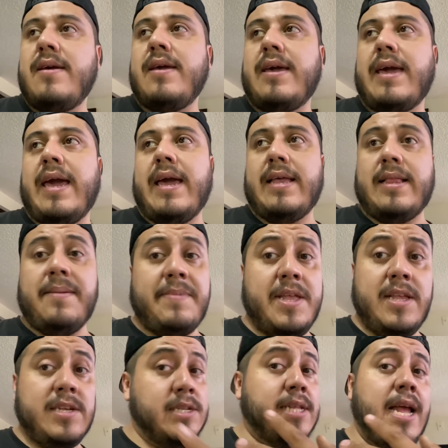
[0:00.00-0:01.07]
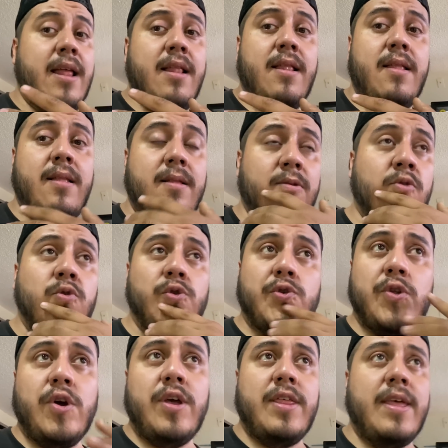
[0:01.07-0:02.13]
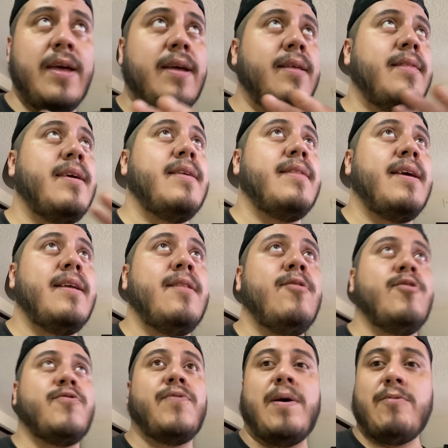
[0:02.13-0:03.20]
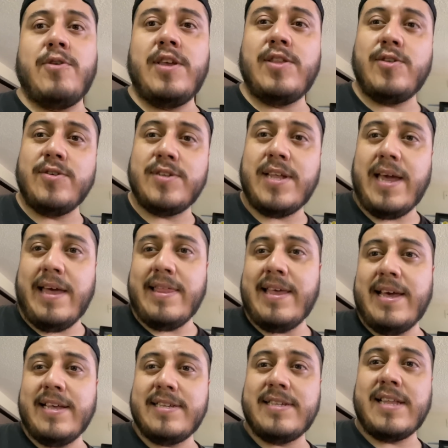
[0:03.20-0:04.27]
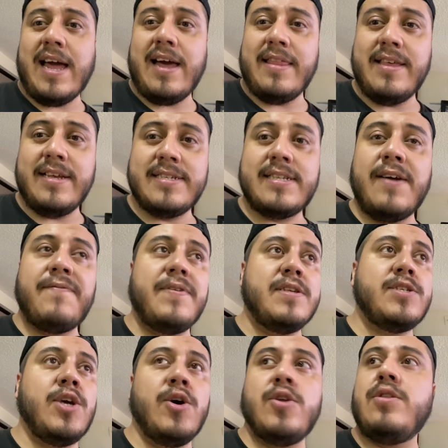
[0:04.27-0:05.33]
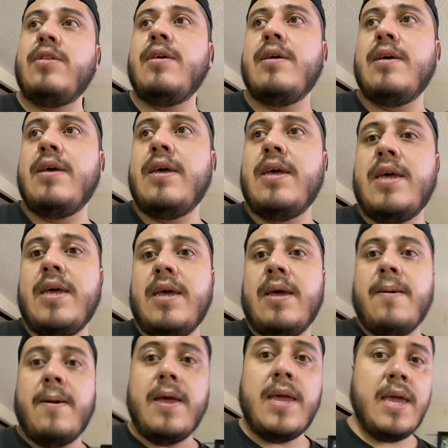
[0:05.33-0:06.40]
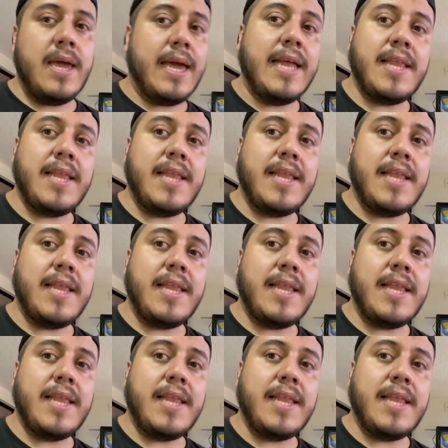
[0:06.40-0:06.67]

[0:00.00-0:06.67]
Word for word: que también es del gusto y de, los favoritos de, esta, de esta afición y que